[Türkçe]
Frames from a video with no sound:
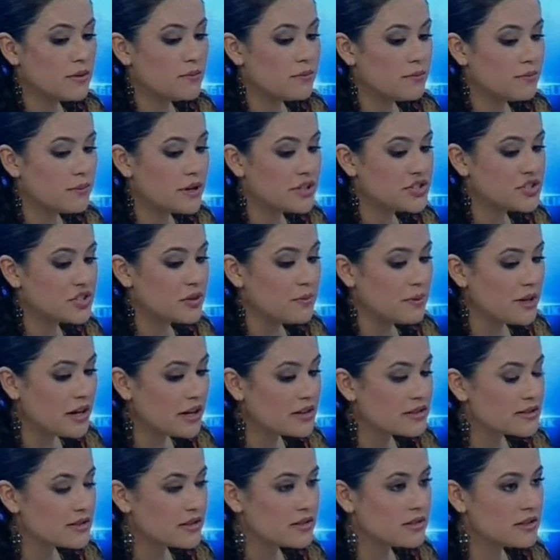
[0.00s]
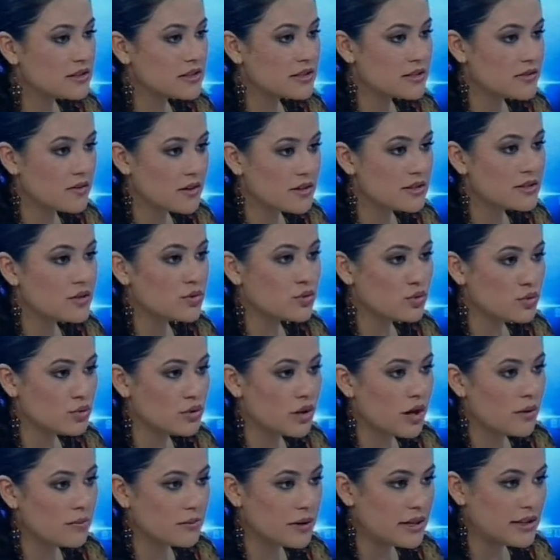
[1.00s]
başka bir hastalığınız varsa
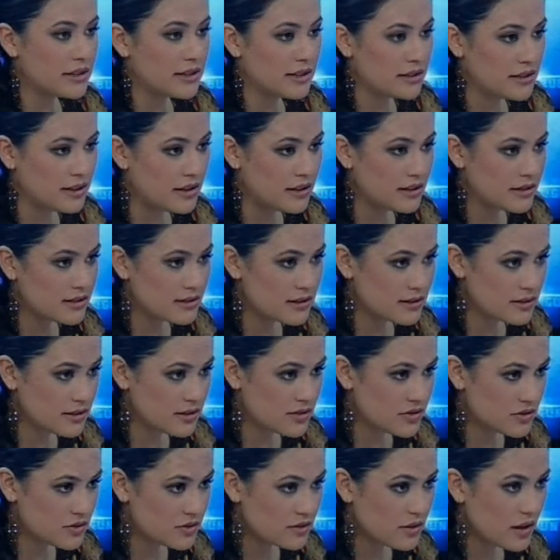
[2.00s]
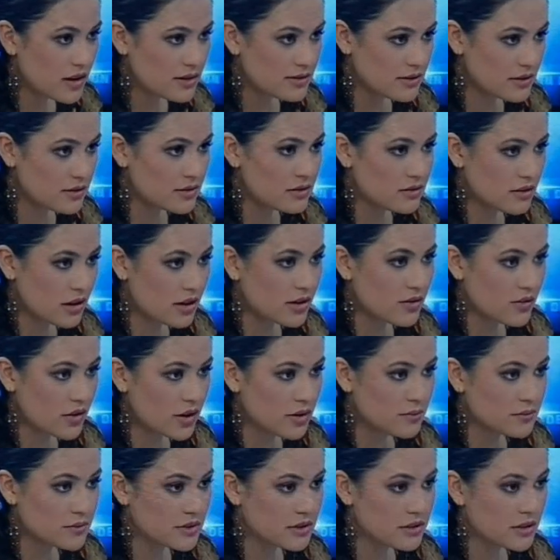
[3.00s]
kullanmayın dediğiniz hastalıklar var
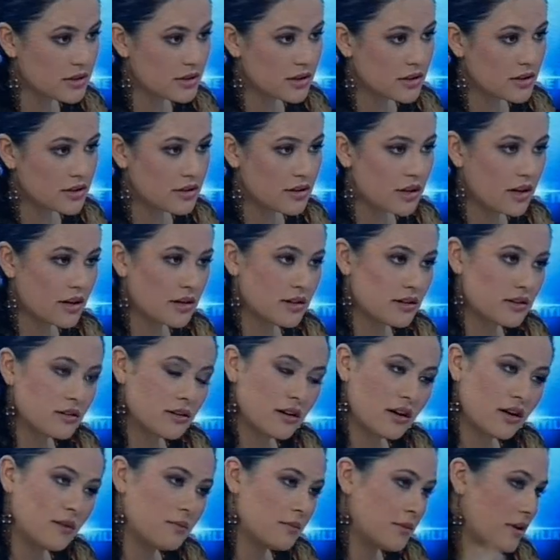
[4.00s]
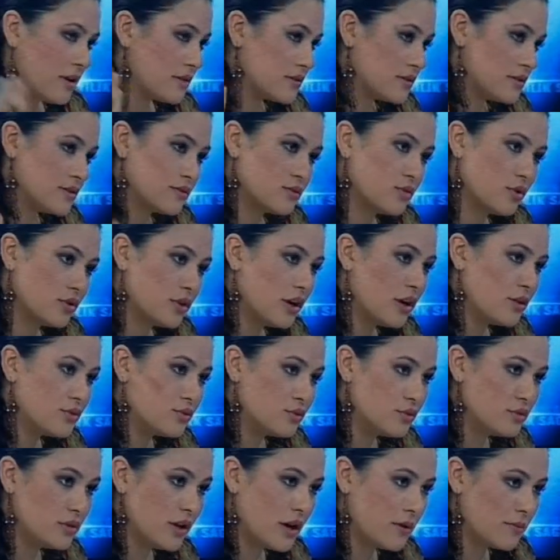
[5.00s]
mı? Yani kalp rahatsızlığı olan
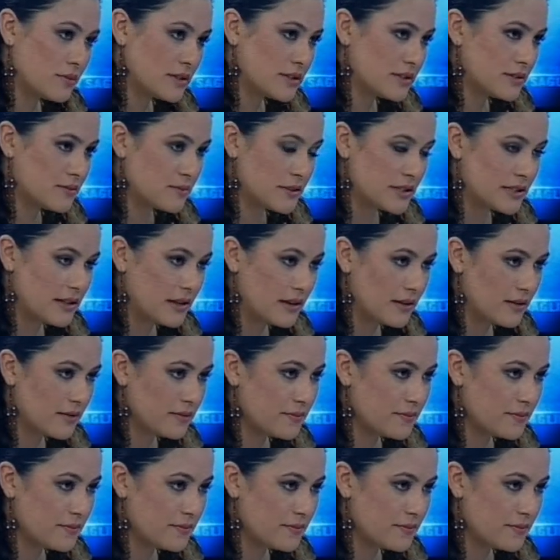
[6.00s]
kullanmasın mesela.